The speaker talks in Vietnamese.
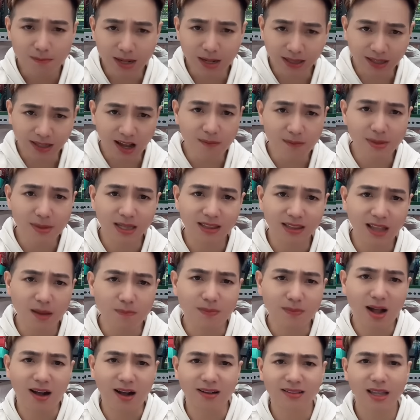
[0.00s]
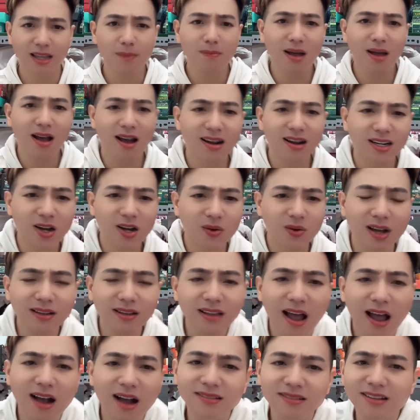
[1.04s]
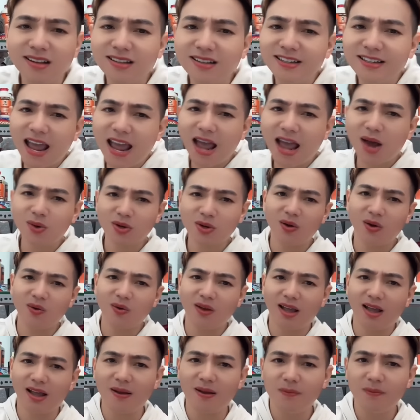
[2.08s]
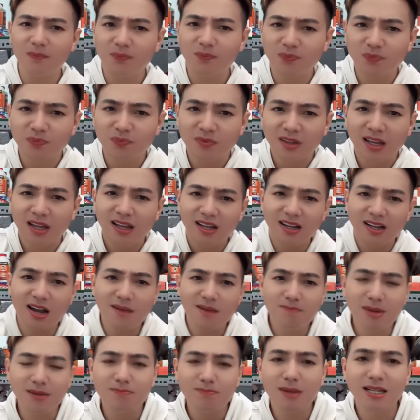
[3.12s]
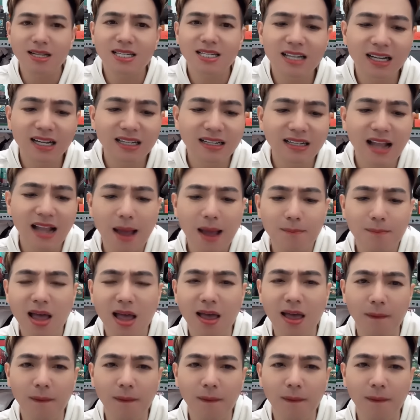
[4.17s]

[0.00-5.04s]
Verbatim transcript: mình tới mình tiếp cận tiếp ơ đồ kết thân kết giao đồ hả rồi mình mình xin làm